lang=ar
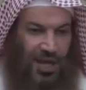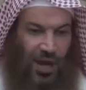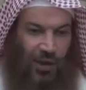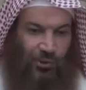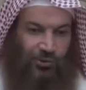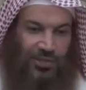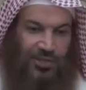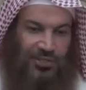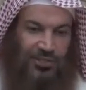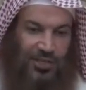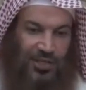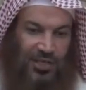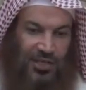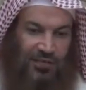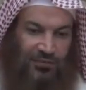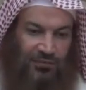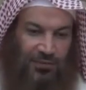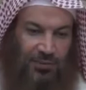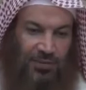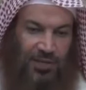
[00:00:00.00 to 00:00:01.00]
او
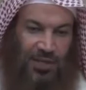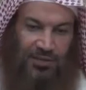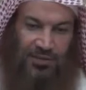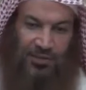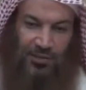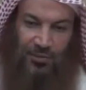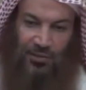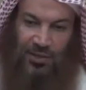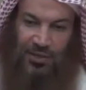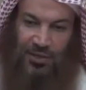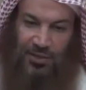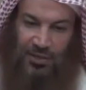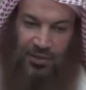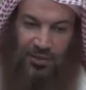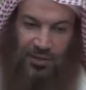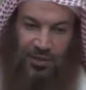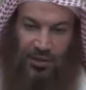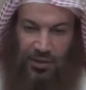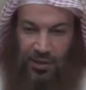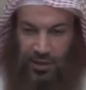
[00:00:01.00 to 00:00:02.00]
تستعيذ في بدايه كل
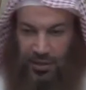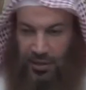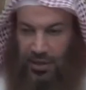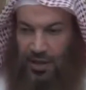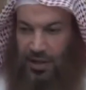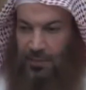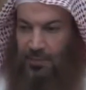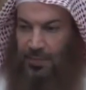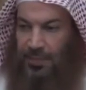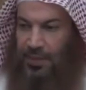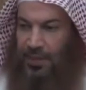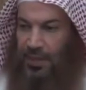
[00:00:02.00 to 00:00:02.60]
ركعه